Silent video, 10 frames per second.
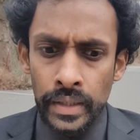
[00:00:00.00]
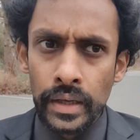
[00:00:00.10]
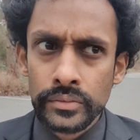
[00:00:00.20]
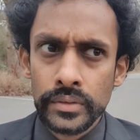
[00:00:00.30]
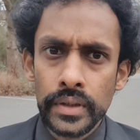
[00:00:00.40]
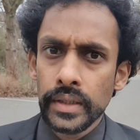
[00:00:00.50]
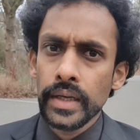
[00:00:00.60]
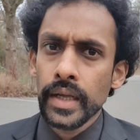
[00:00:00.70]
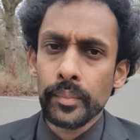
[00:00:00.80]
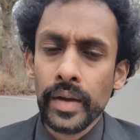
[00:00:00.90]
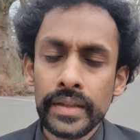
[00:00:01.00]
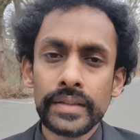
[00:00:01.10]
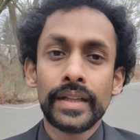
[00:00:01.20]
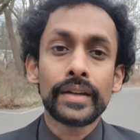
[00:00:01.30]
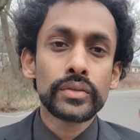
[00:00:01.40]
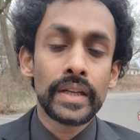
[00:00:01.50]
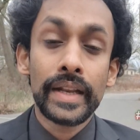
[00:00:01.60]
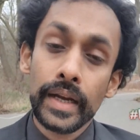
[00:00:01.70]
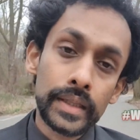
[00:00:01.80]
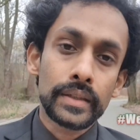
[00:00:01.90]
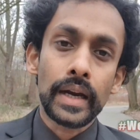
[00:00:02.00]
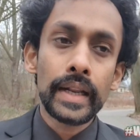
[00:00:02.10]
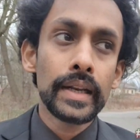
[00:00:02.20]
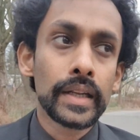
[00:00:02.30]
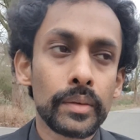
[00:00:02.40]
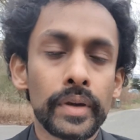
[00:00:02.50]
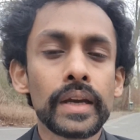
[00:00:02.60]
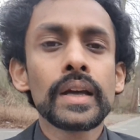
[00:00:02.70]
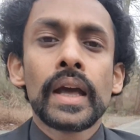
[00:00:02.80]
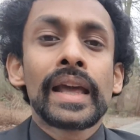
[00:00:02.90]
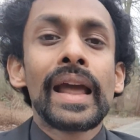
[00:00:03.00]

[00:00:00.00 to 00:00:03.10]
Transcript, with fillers: நான் சொன்னேன் இல்லையம்மா அது தனுஷில் ஏன்னா நான் அந்த கடையில் இருக்கிறபடியா